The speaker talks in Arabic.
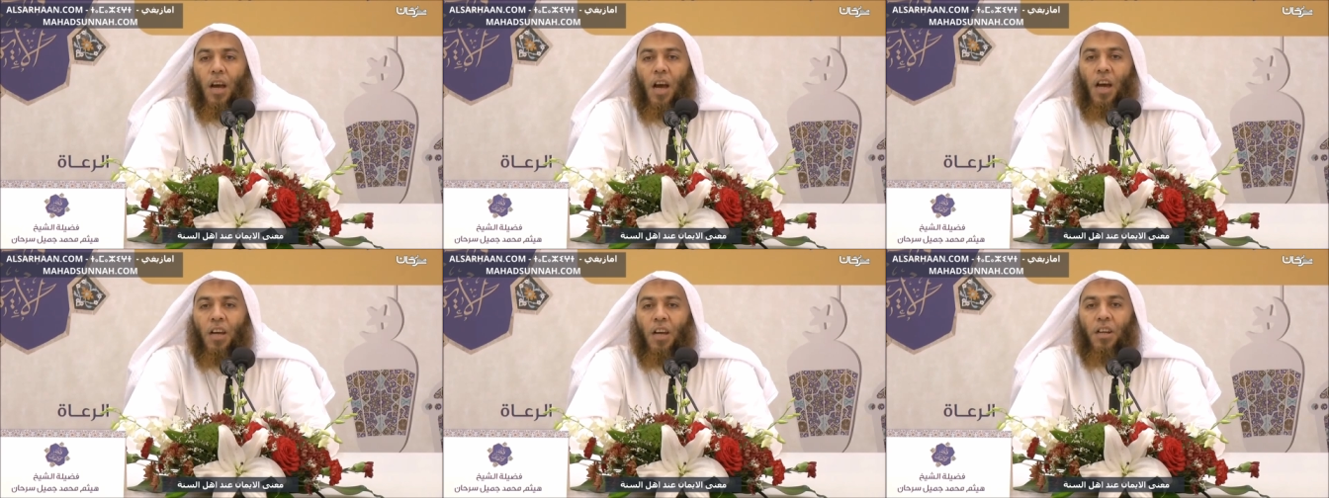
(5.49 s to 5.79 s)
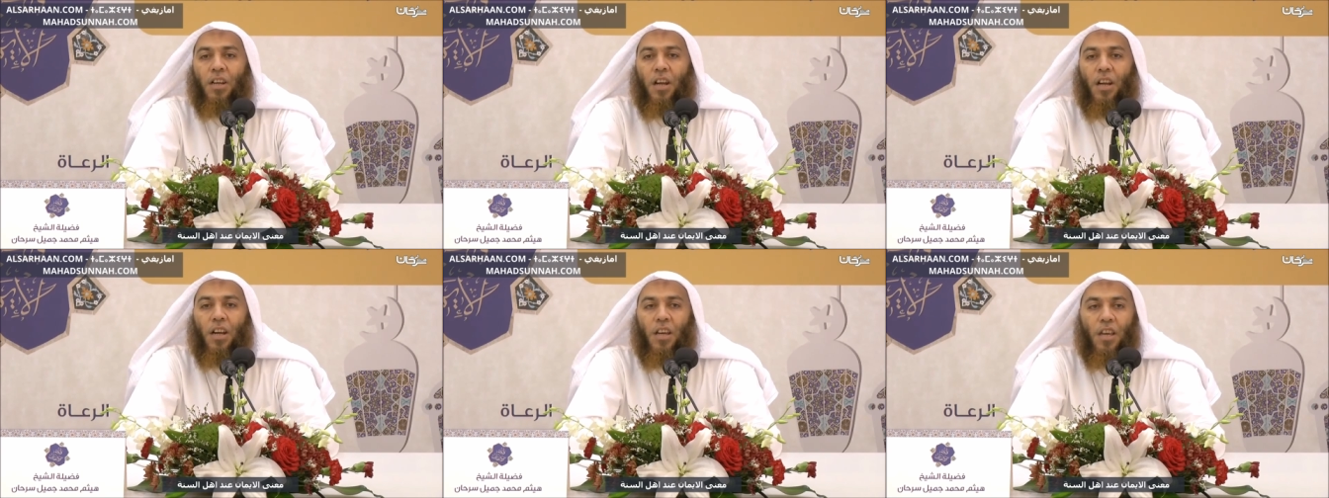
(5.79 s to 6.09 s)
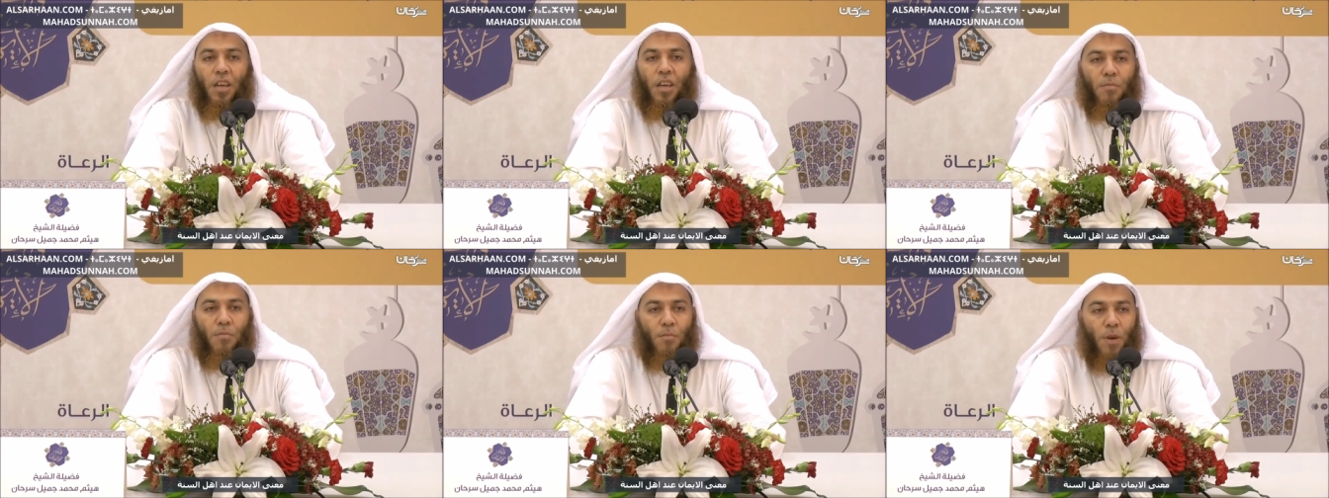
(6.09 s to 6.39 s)

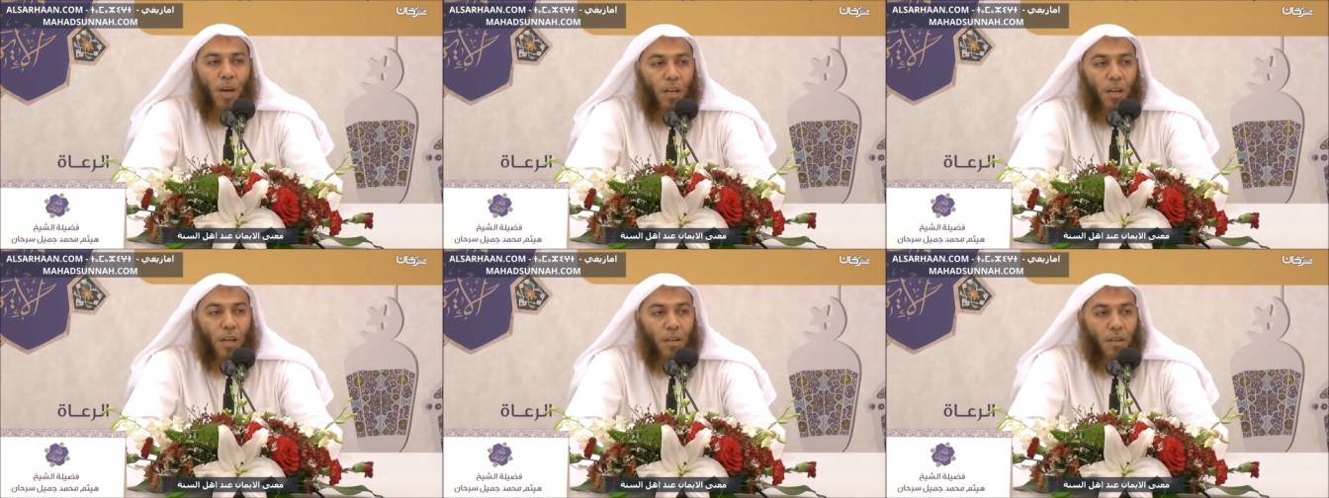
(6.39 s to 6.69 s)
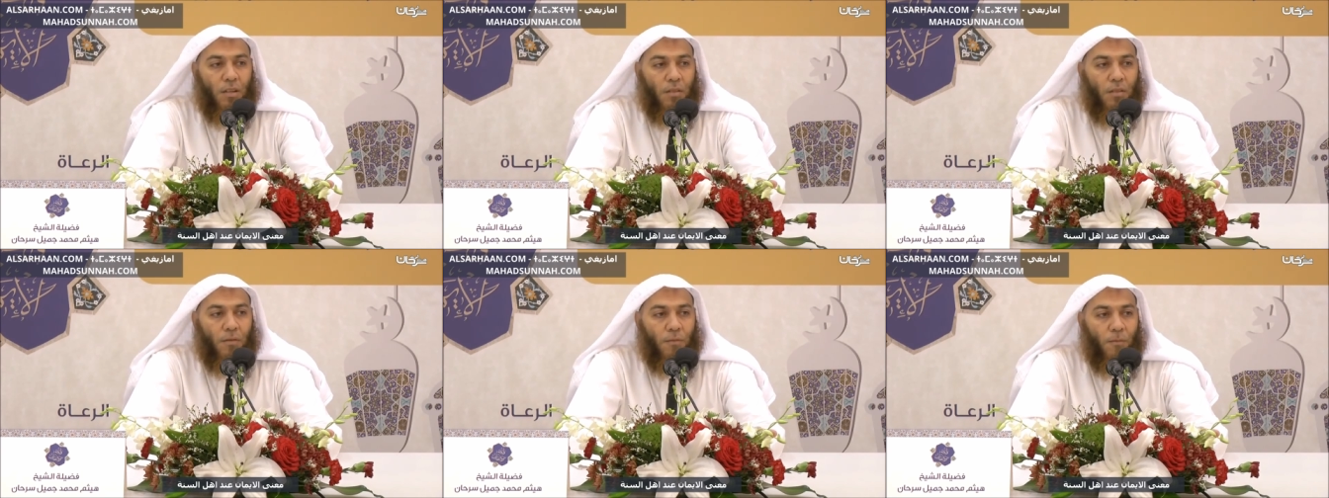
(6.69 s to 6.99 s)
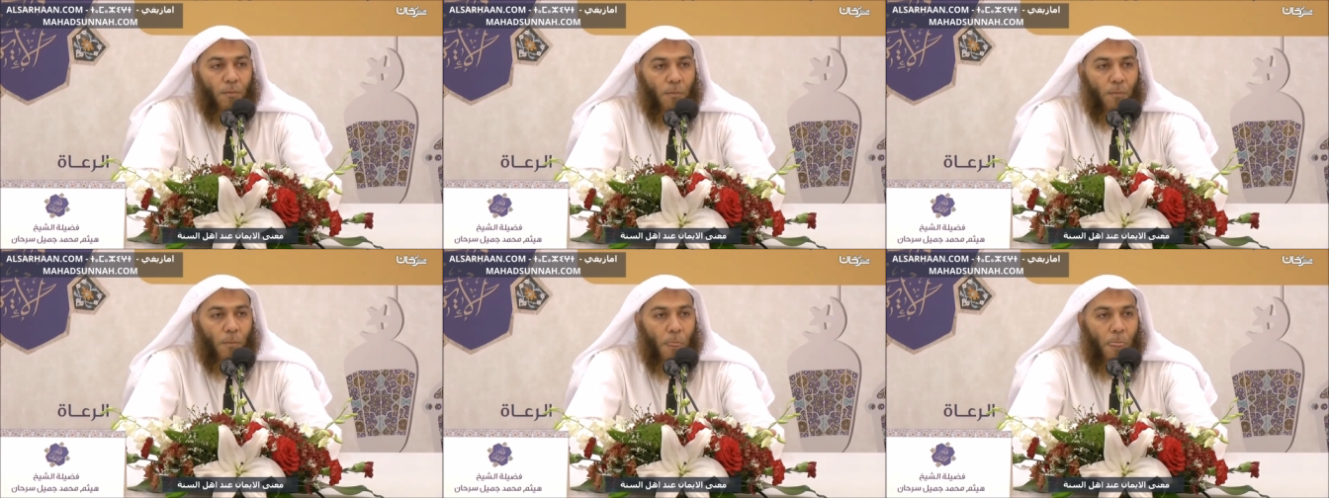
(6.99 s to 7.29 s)
أرتقصت
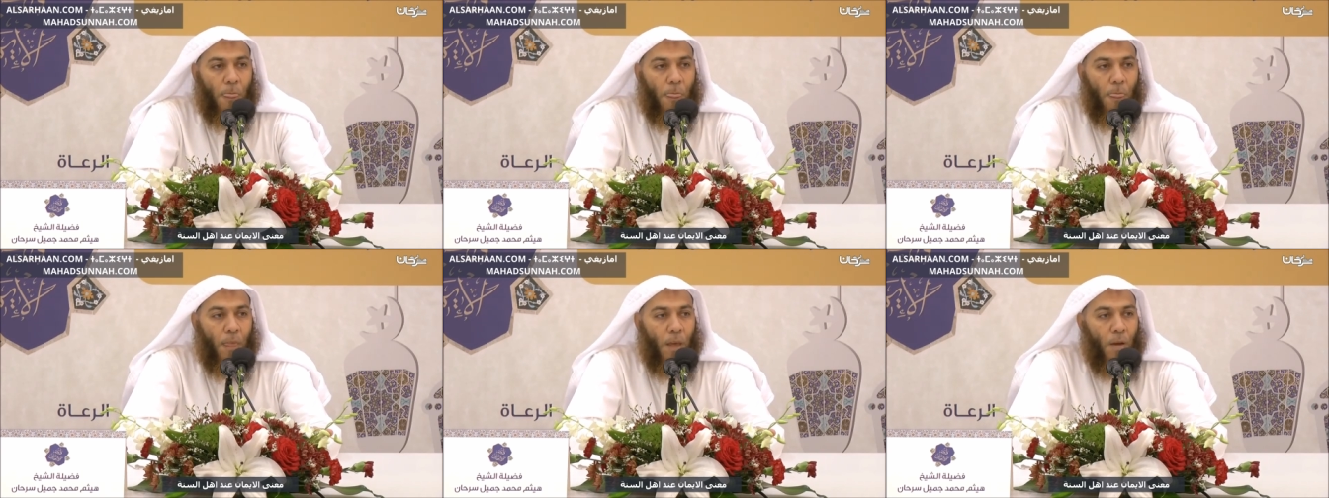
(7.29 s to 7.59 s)
كريان